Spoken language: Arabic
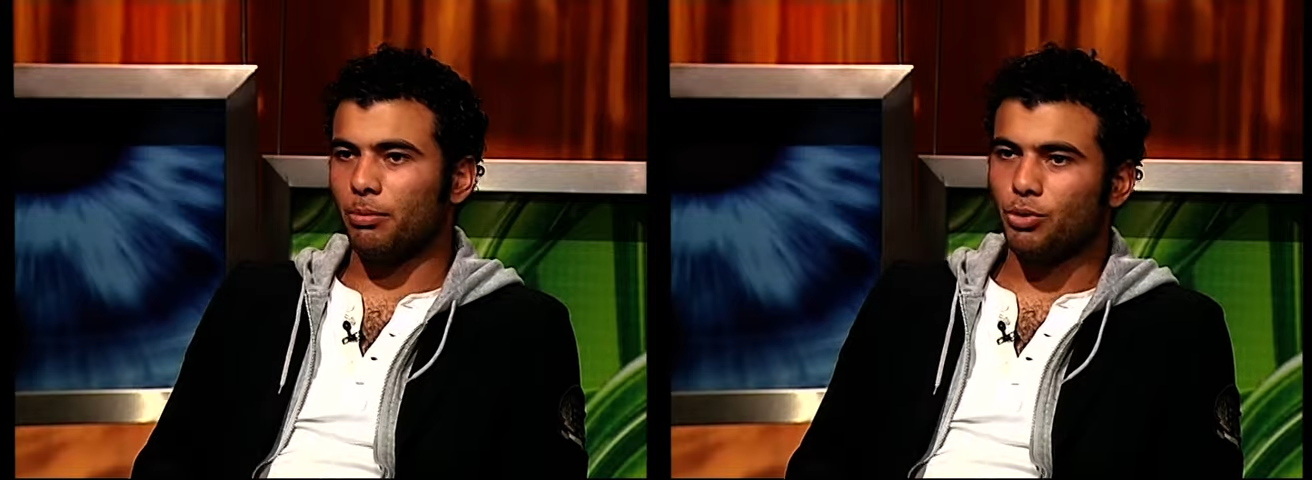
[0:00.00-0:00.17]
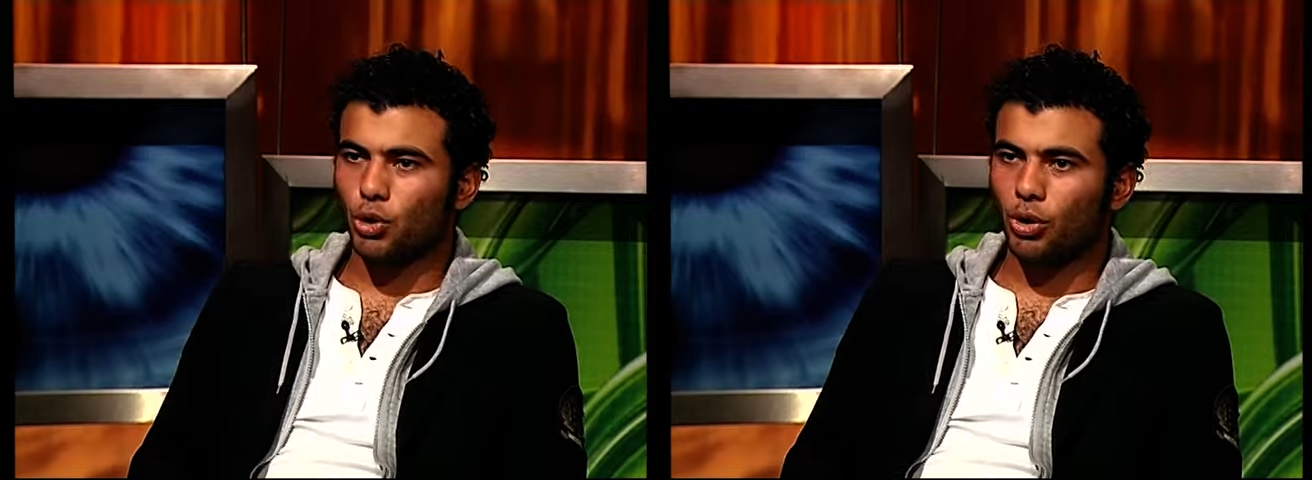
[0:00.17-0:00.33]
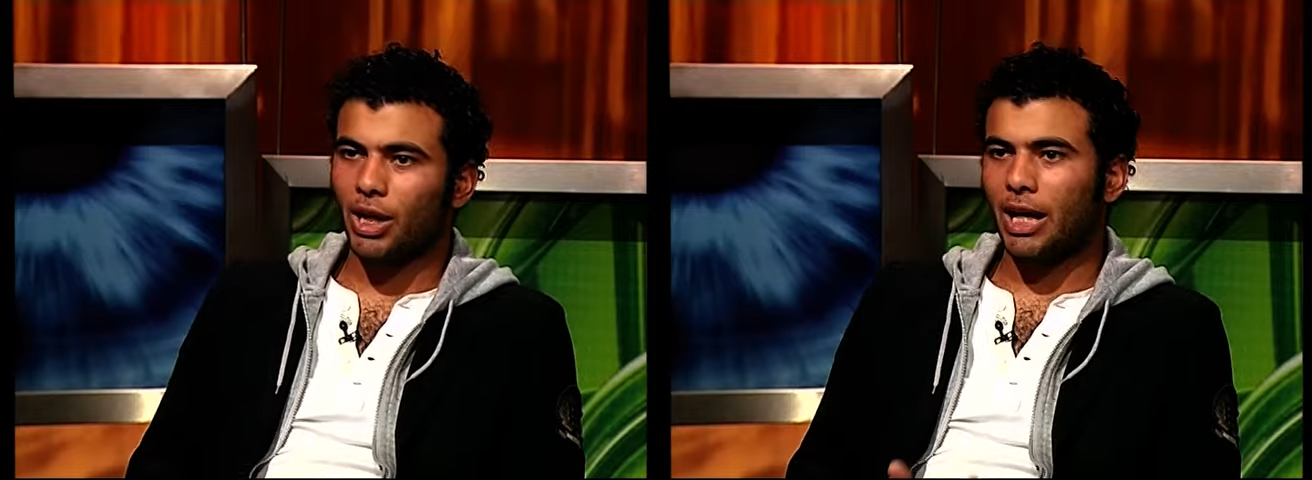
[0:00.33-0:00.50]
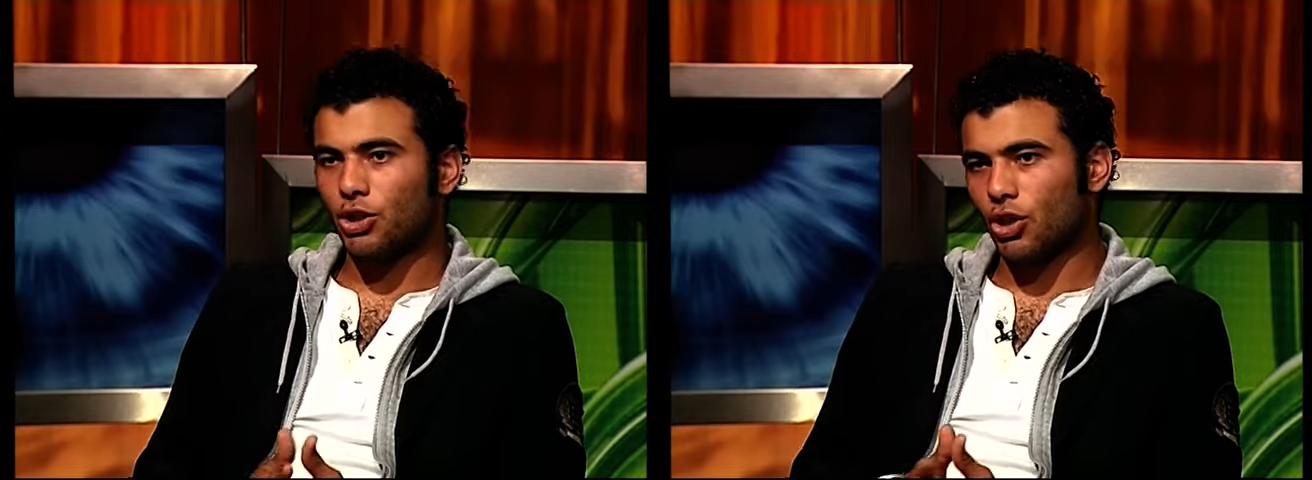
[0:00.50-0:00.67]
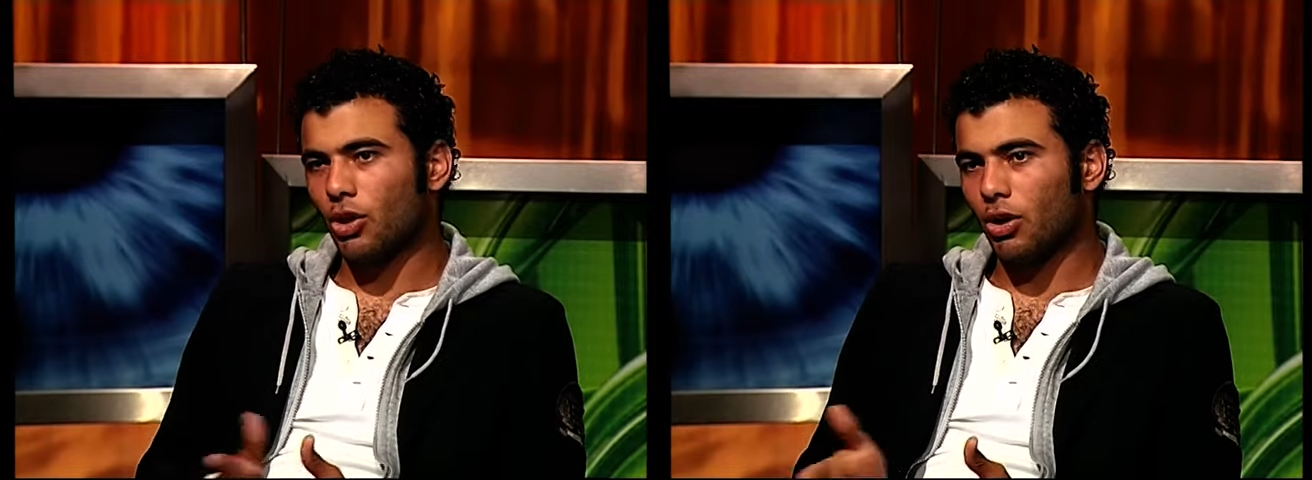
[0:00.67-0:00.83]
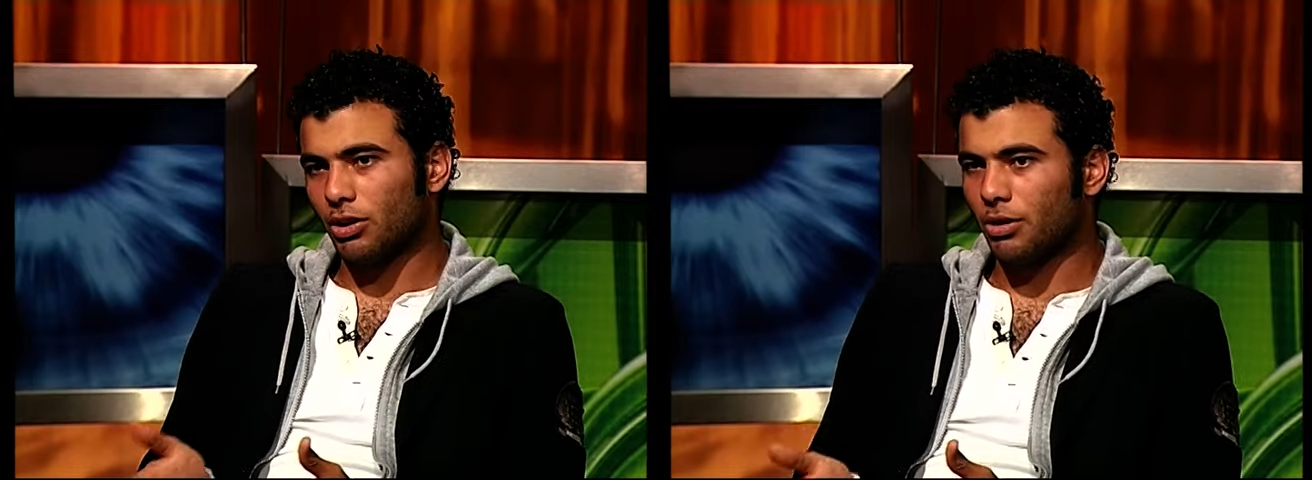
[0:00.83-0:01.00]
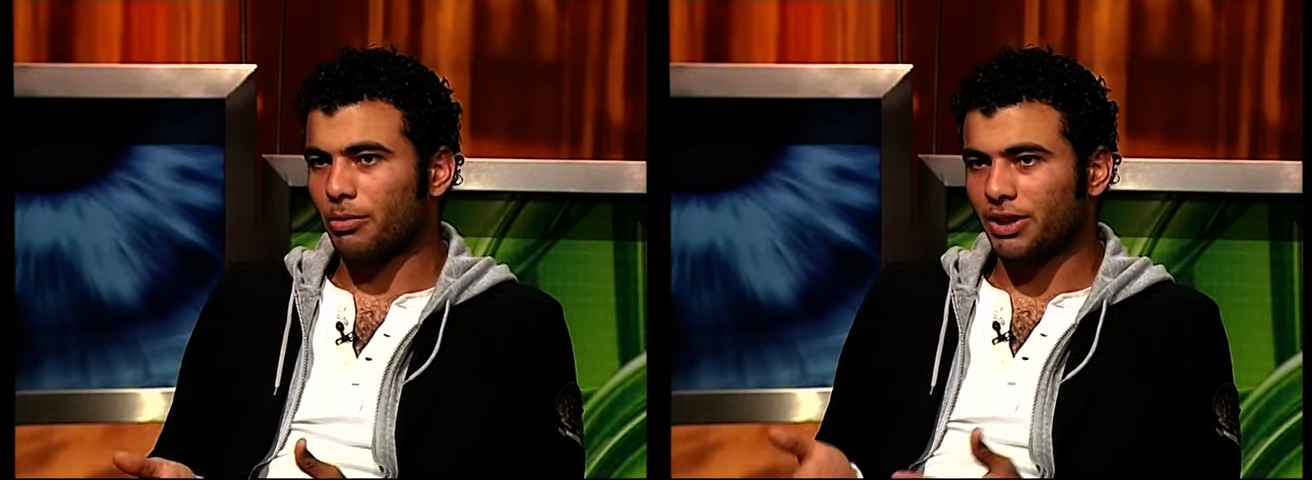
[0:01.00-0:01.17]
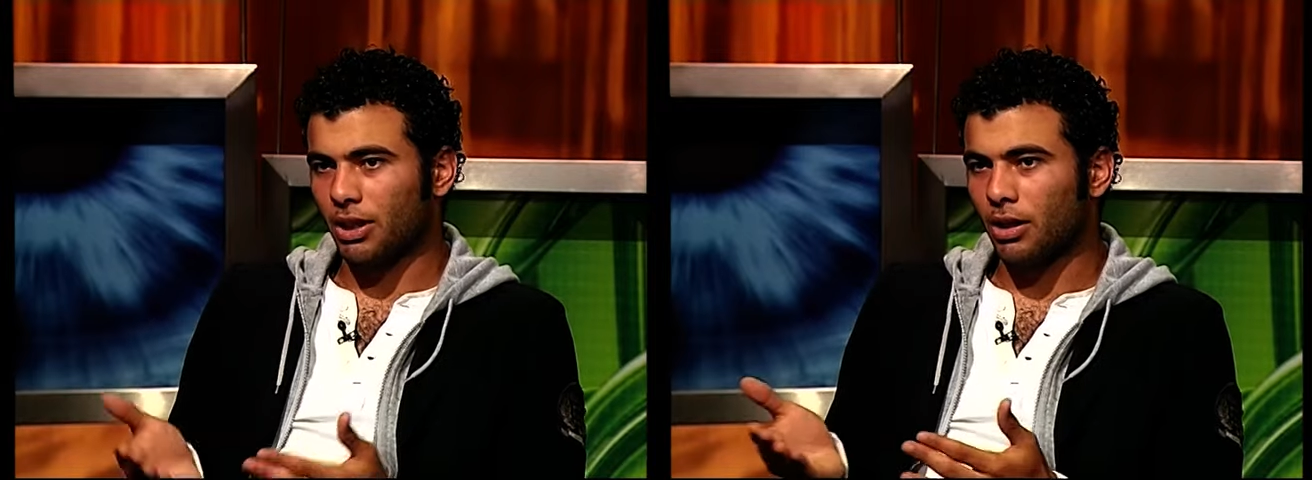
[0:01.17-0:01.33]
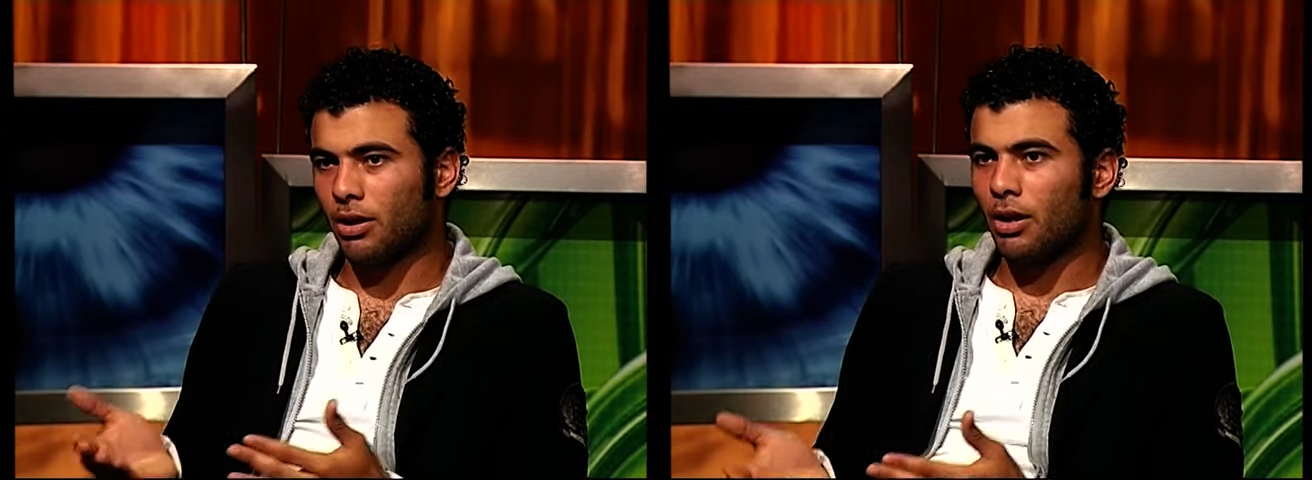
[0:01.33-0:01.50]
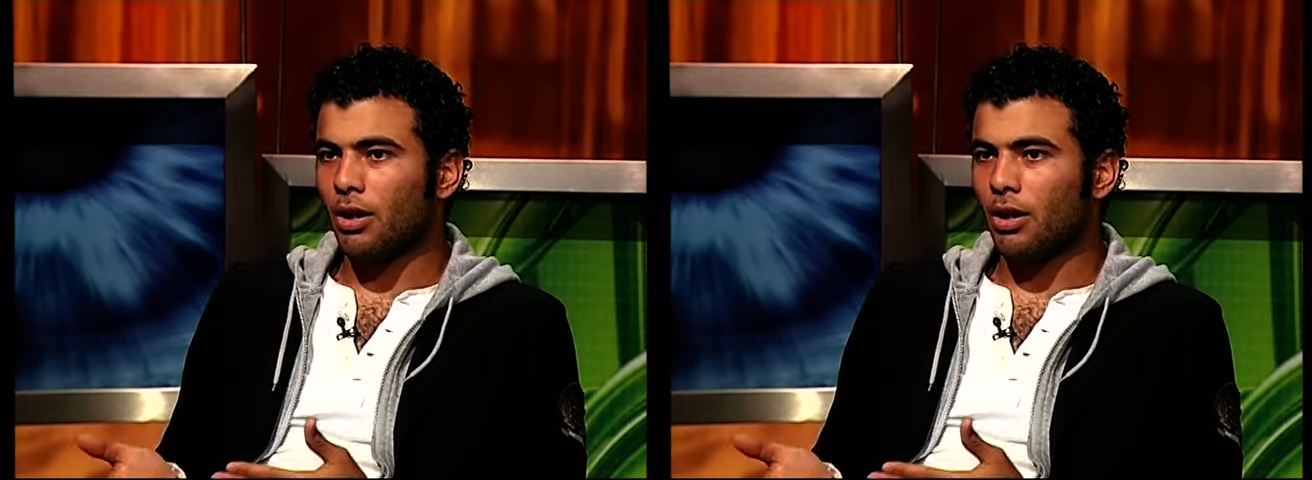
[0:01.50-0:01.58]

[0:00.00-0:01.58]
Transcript: بشغلي علشان خاطر مثلا